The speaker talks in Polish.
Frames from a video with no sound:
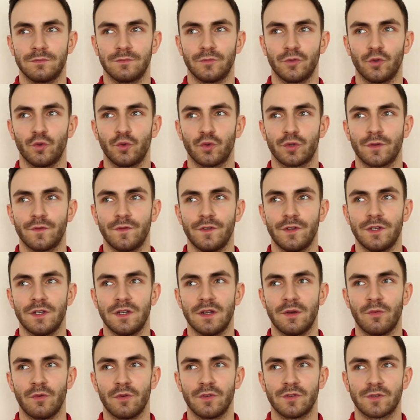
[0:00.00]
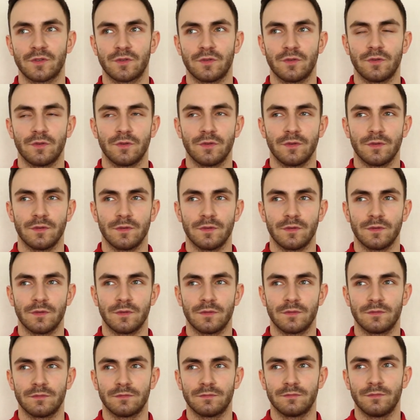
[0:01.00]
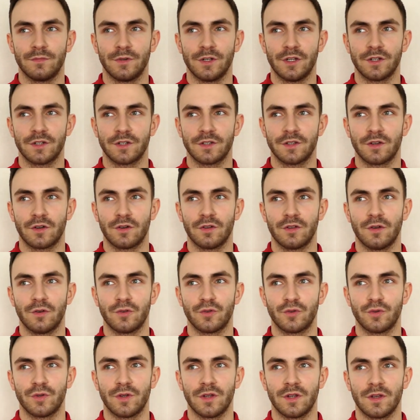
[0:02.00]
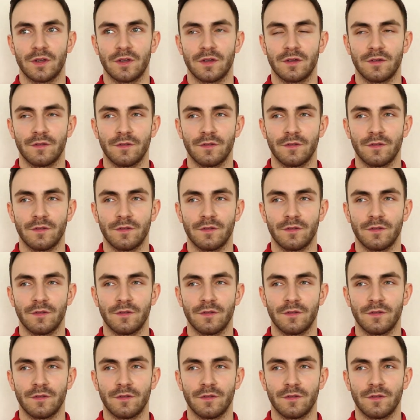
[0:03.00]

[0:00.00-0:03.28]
E, dużo widzi na wojsku. E, myślę, że tego nauczył się